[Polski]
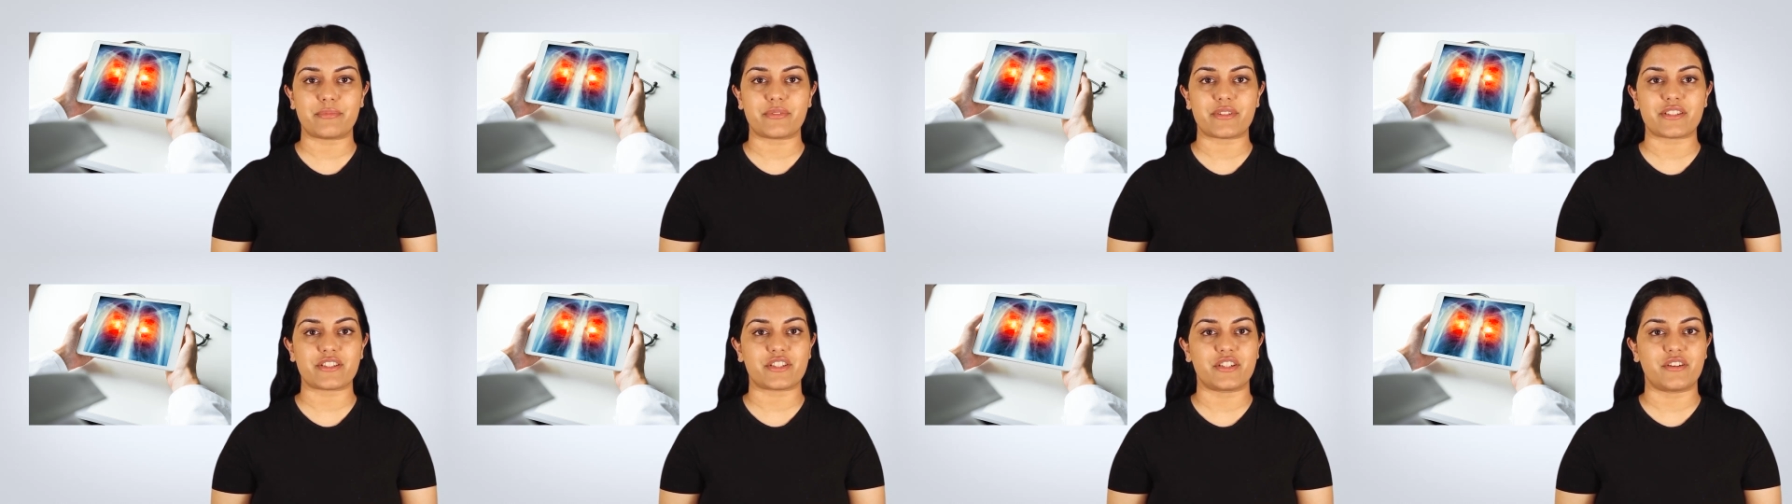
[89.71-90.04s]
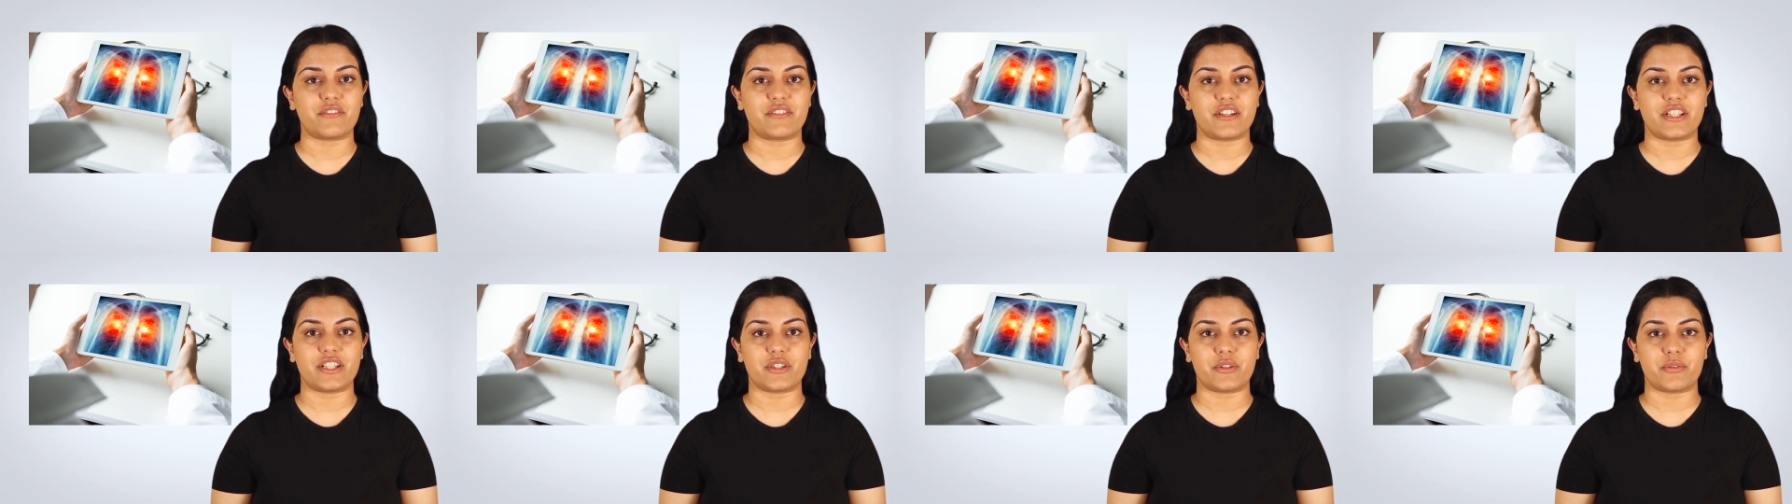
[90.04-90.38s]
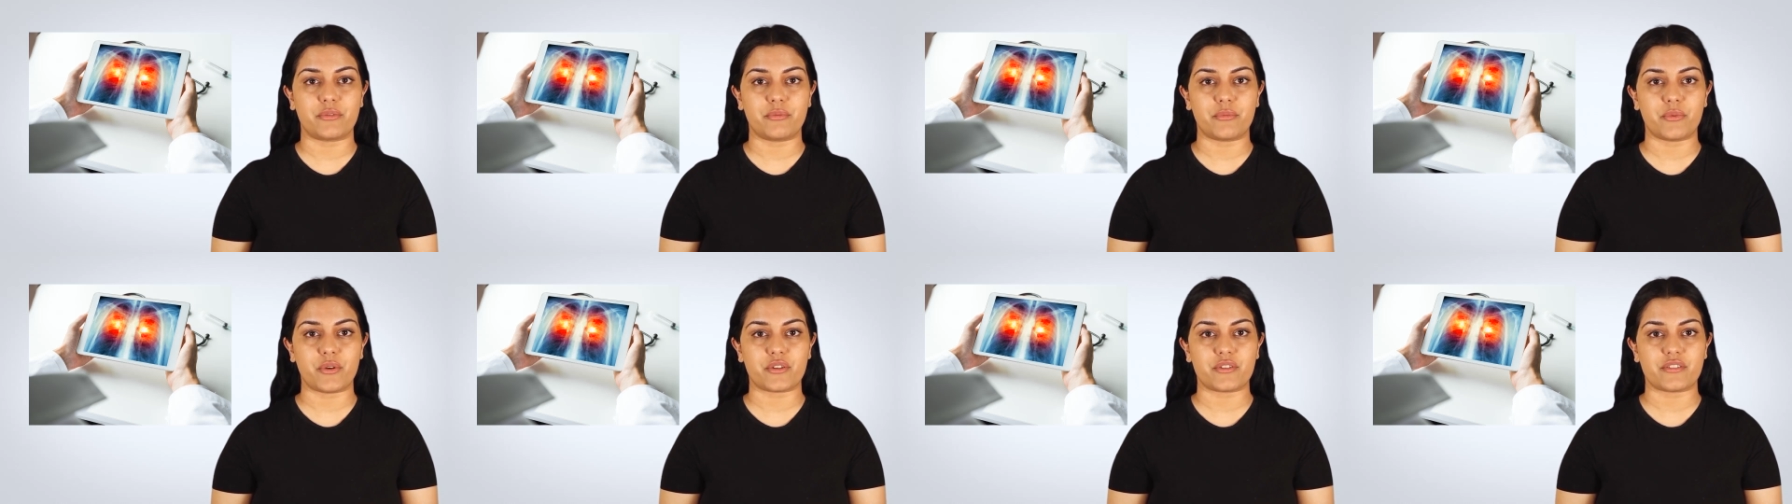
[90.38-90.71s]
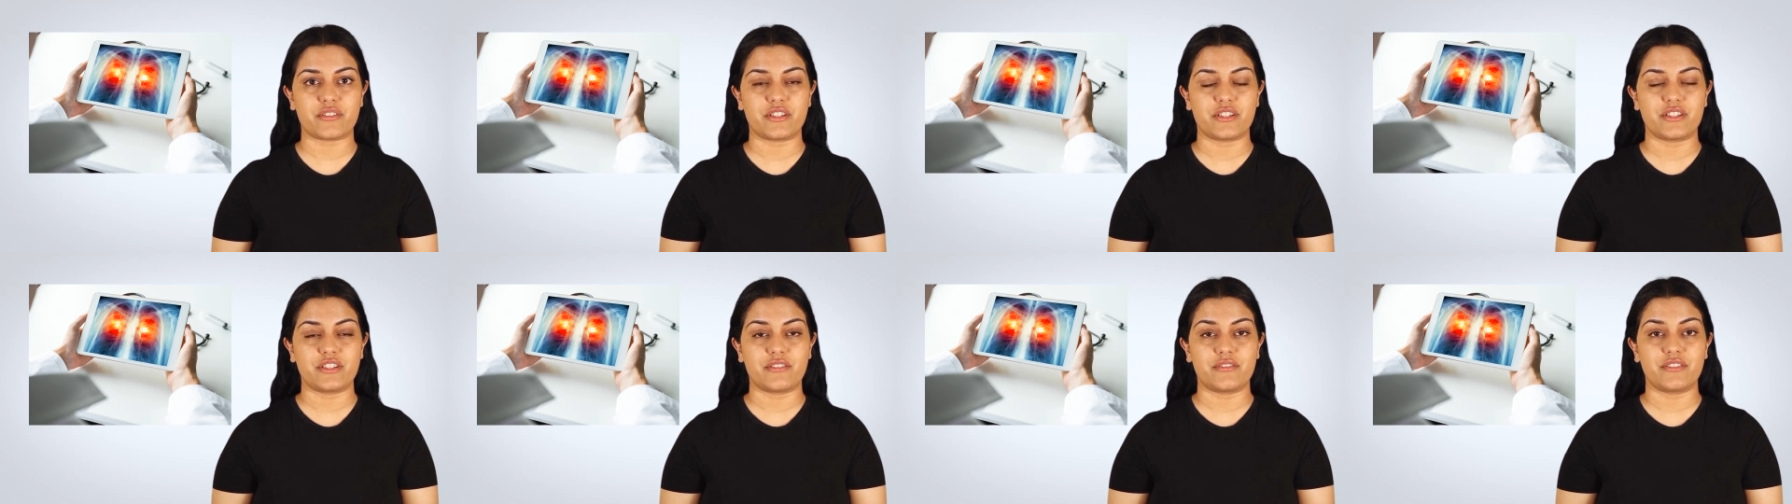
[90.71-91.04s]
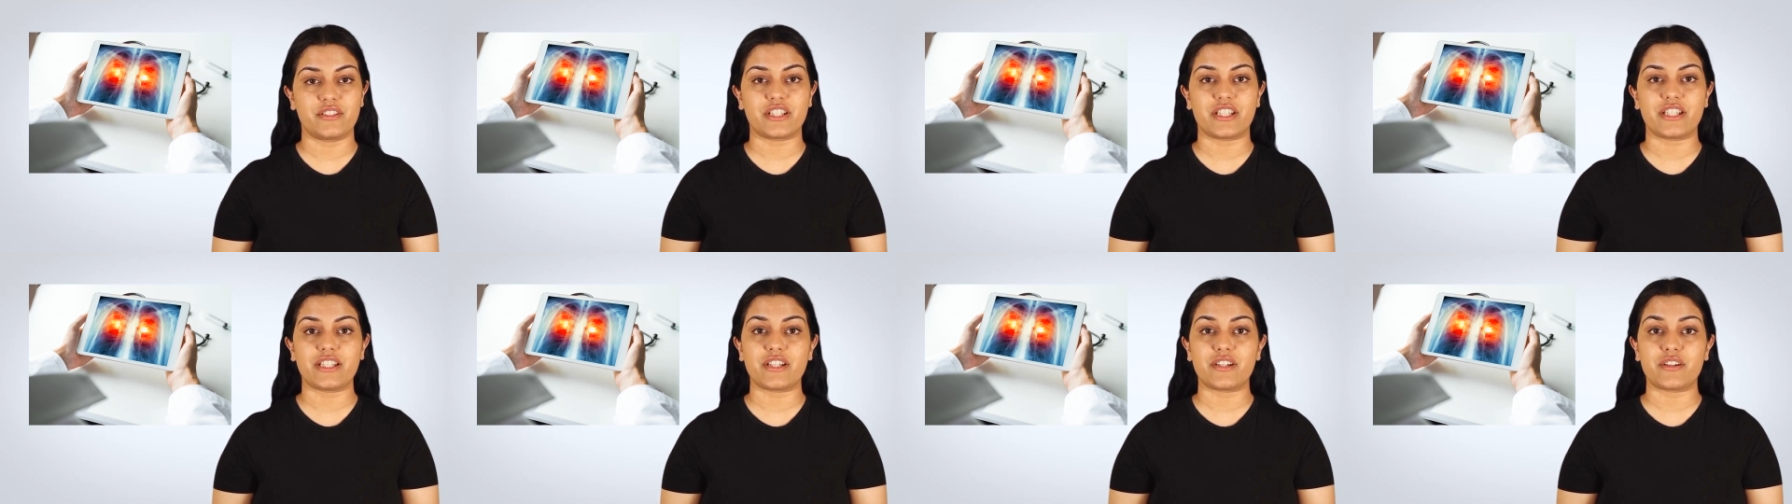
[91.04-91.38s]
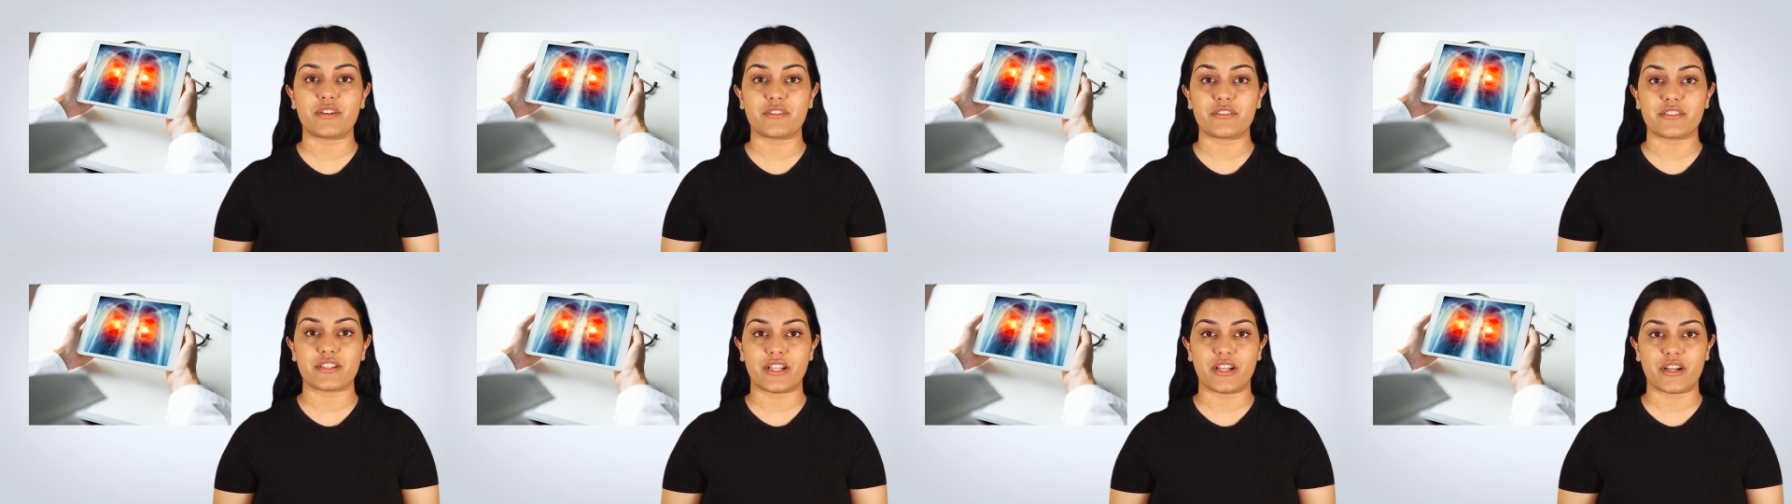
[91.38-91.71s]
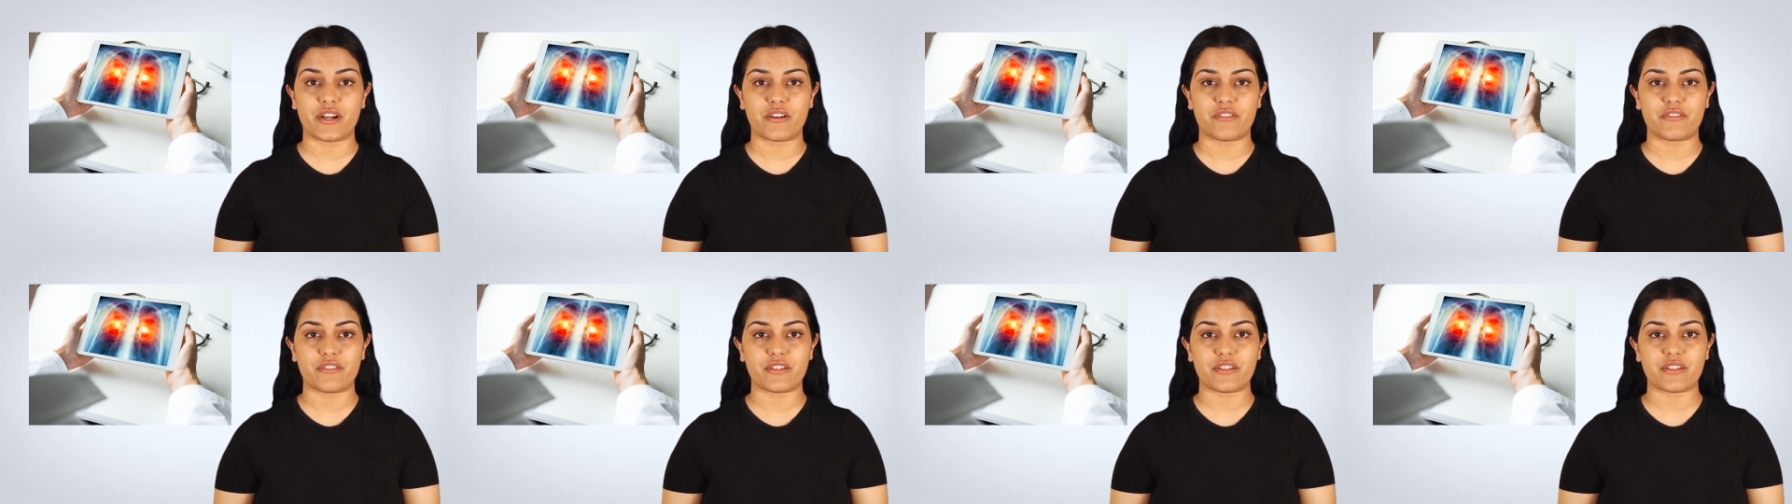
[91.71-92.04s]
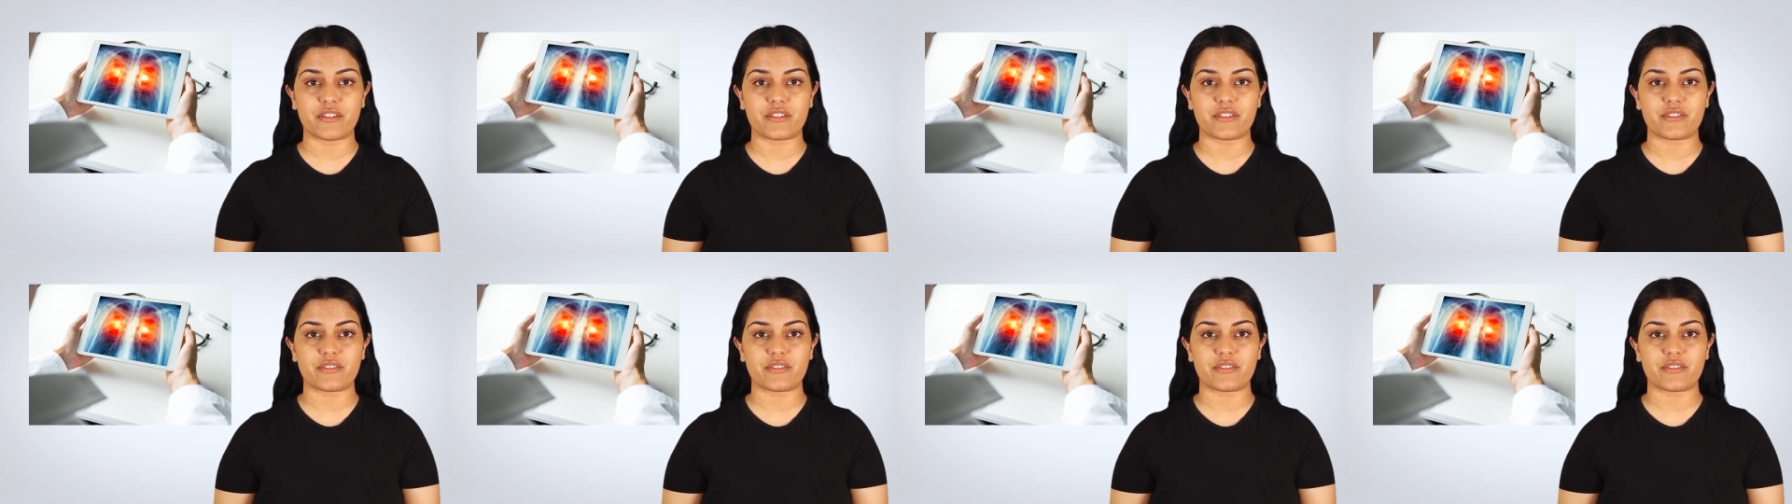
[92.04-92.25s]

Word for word: piersiowej lub pomóc w ćwiczeniach oddechowych,